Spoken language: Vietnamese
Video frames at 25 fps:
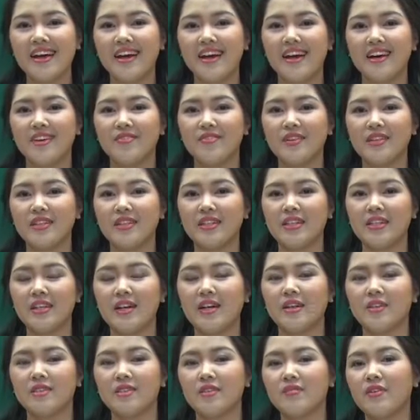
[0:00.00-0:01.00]
À, vậy thì
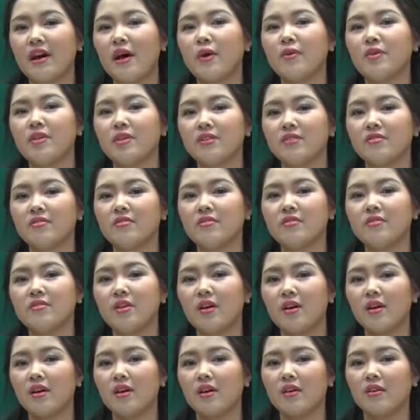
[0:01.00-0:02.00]
à, dựa vào những
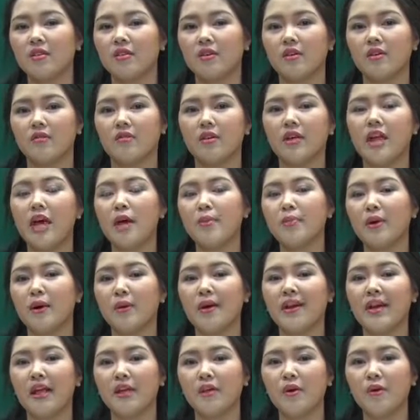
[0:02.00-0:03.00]
à, à vấn đề mà các
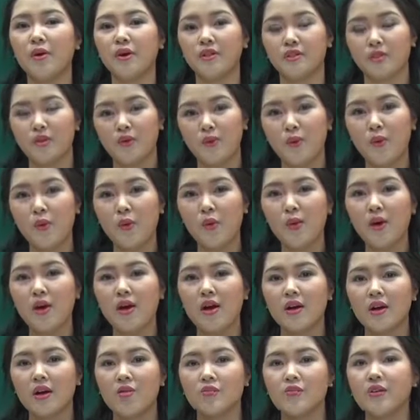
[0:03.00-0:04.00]
bạn đặt câu hỏi cho cô
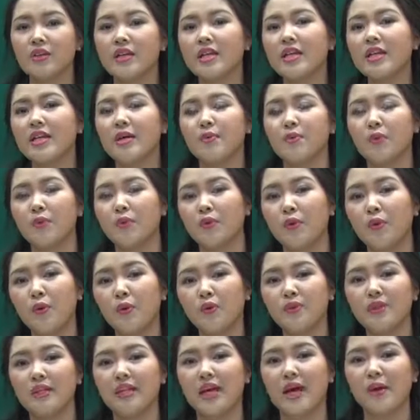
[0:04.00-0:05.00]
cộng với kinh nghiệm của
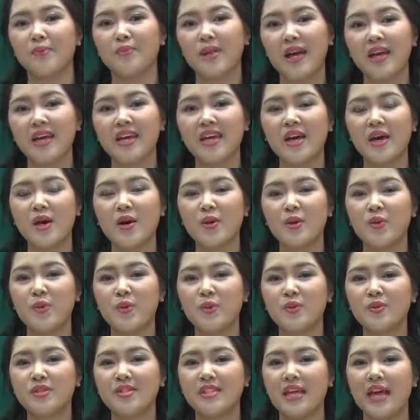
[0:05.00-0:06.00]
cô thì ngày hôm nay
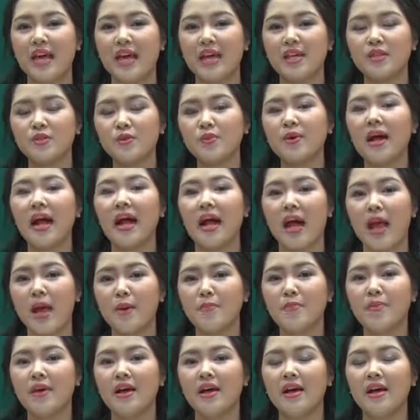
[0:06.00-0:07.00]
cô sẽ giúp các
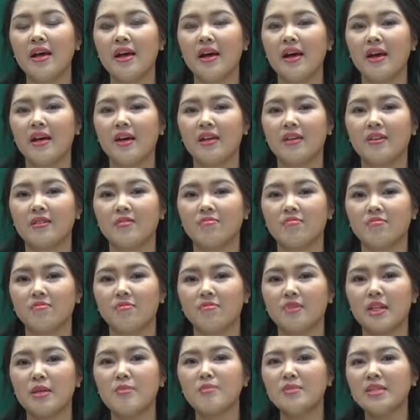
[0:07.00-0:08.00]
em à,
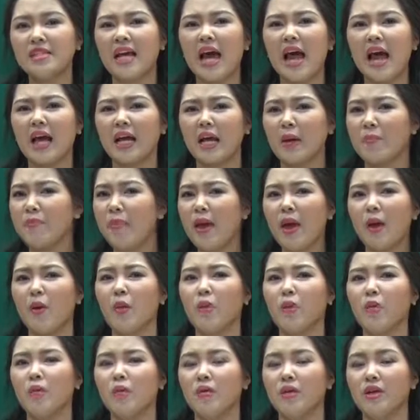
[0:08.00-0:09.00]
tìm ra cái mẹo
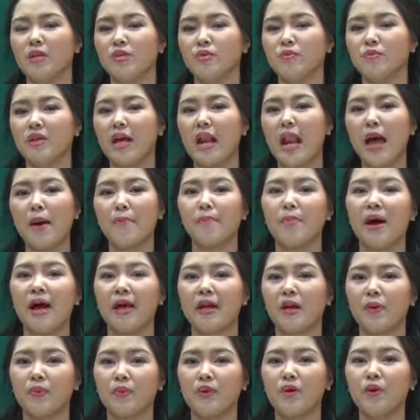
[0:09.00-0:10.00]
để chúng ta làm
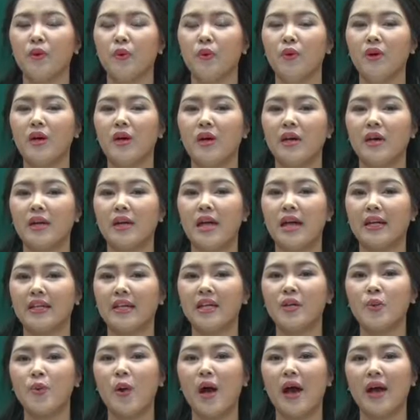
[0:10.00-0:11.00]
bài đọc hiểu đạt
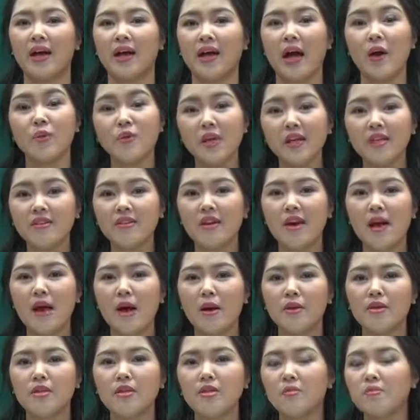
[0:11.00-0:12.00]
kết quả cao nhất
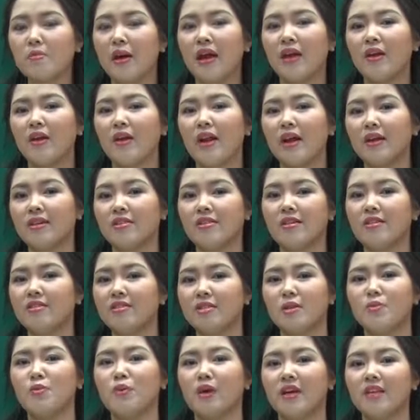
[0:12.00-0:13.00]
nhưng mà nó lại ở
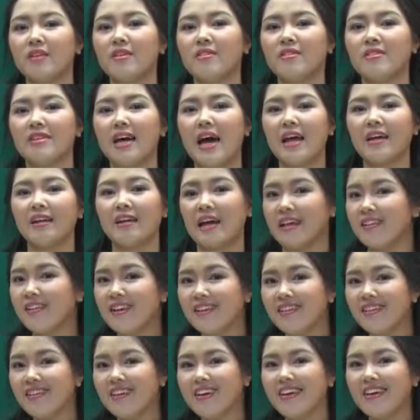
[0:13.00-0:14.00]
trong một cái thời gian ngắn
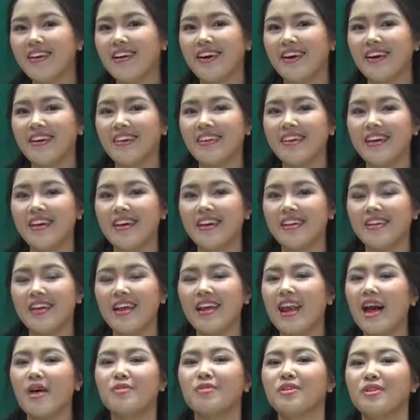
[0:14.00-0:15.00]
nhất đấy
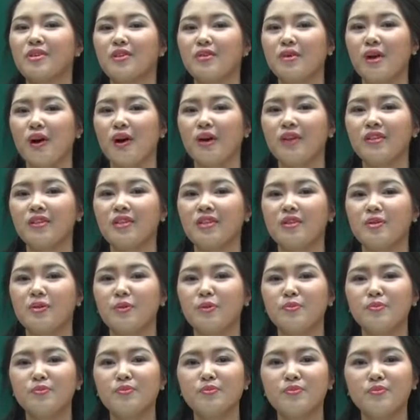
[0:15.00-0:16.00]
để làm được điều đó thì
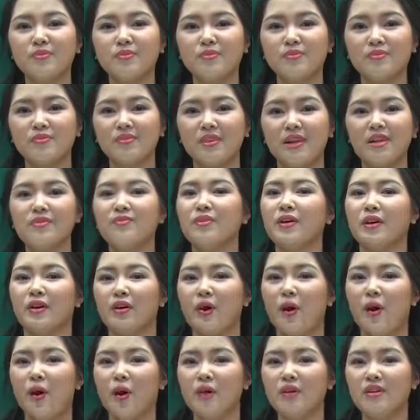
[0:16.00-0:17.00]
cũng cần phải
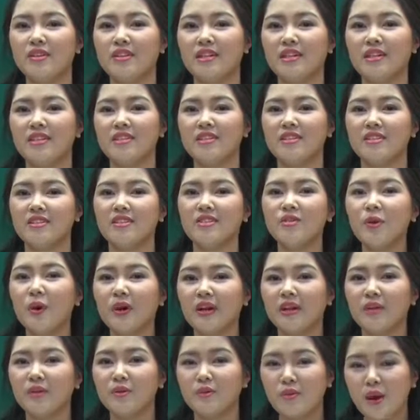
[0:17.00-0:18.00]
có những cái chiến
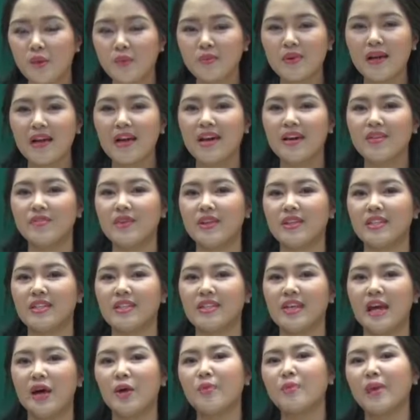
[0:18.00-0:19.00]
thuật đúng không vậy
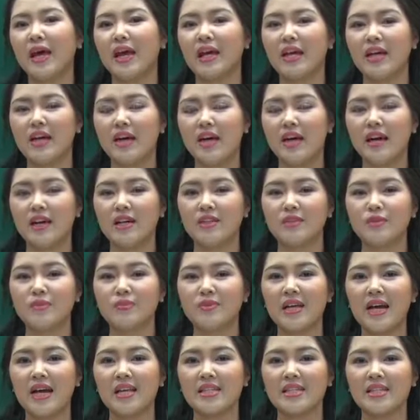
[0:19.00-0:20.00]
thì ngày hôm nay à,
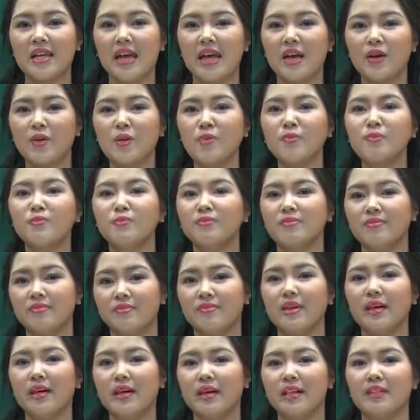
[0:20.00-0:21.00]
chúng ta sẽ cùng
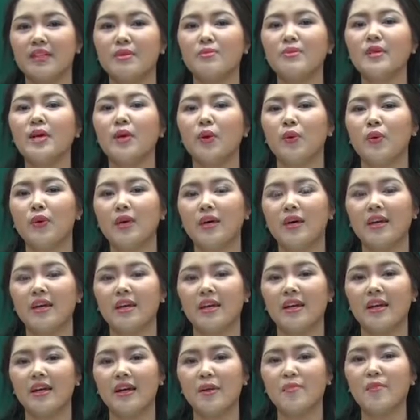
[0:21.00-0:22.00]
à, tìm hiểu
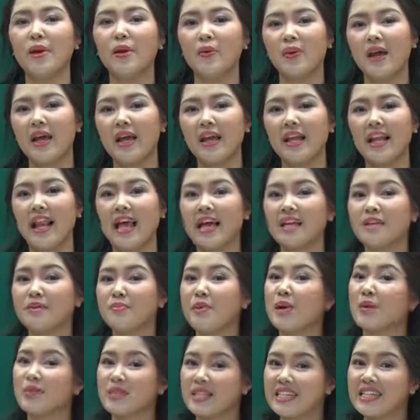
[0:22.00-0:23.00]
các cái mẹo này là những
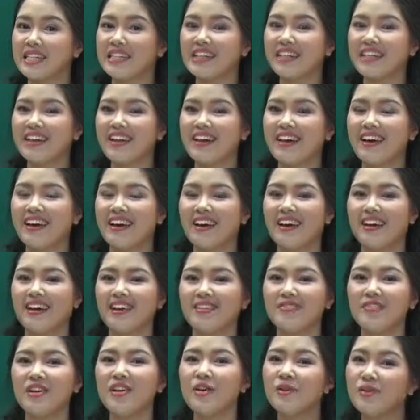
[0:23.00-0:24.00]
mẹo gì
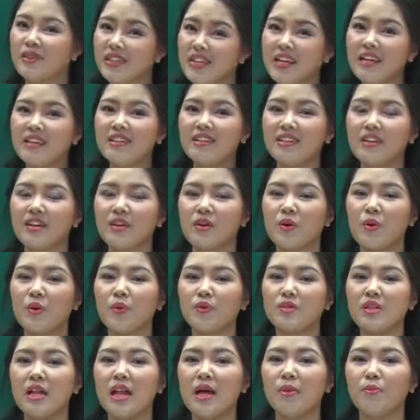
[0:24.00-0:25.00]
à, phần đầu tiên thì
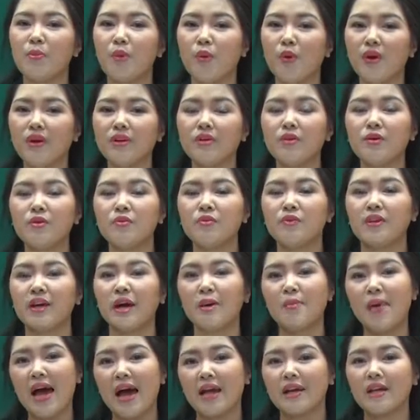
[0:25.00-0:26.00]
cô rất là muốn cùng với
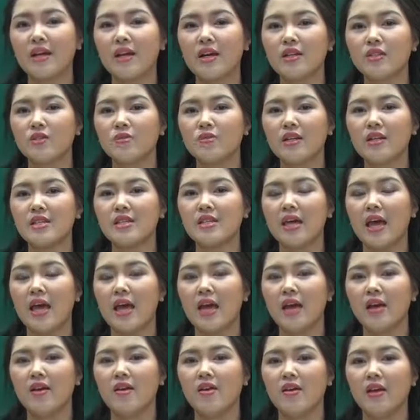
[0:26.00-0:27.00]
các bạn chúng ta
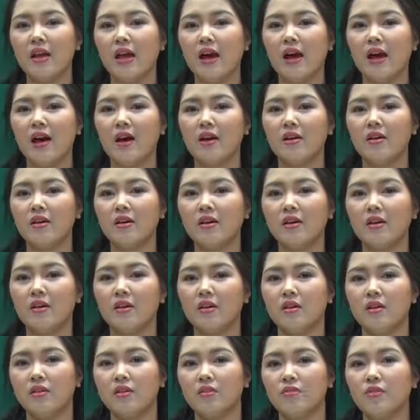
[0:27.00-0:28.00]
sẽ gọi là
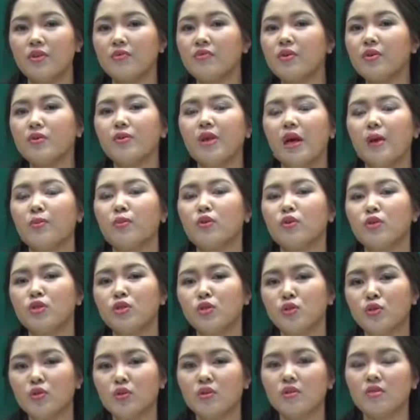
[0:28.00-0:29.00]
review lại một
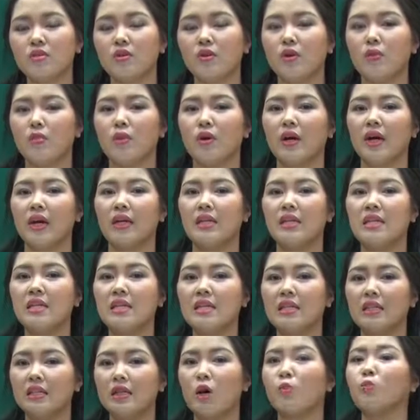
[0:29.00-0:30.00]
chút có một cái
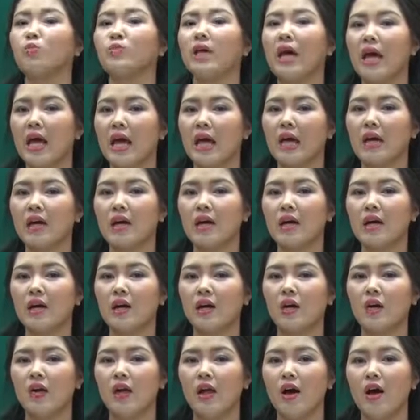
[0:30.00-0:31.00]
nhìn tổng thể
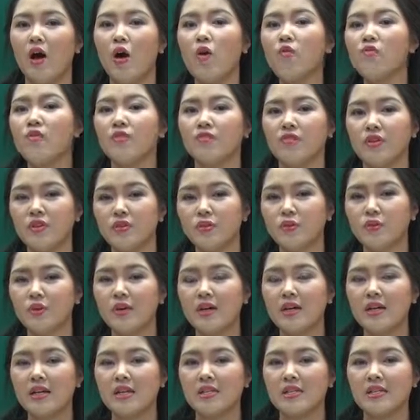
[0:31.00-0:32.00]
gọi là overview
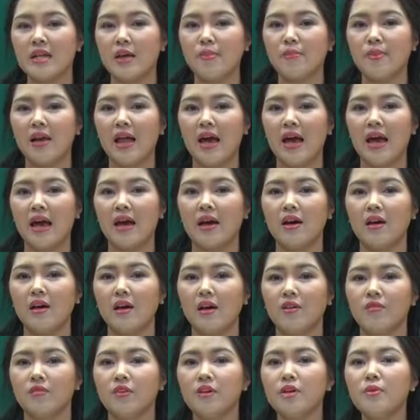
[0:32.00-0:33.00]
xem là
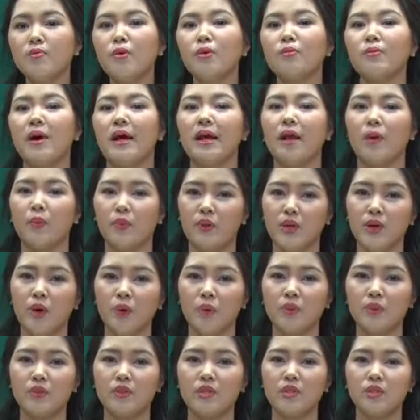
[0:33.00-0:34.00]
với một bài đọc hiểu
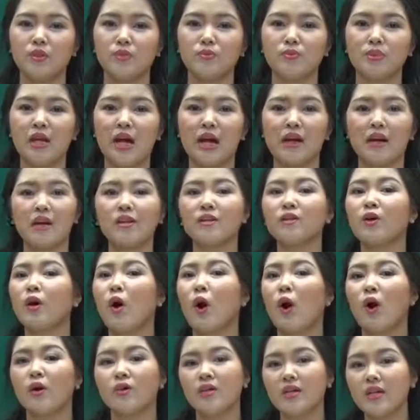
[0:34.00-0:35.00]
thì chúng ta cần
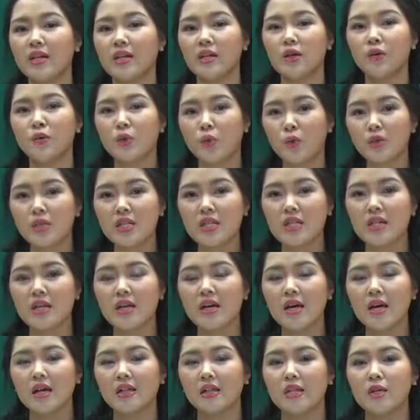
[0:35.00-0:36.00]
có những cái yếu tố gì
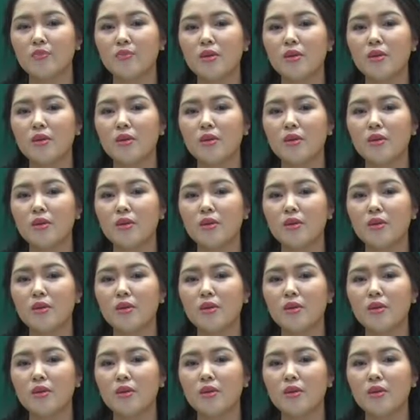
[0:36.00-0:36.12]
thì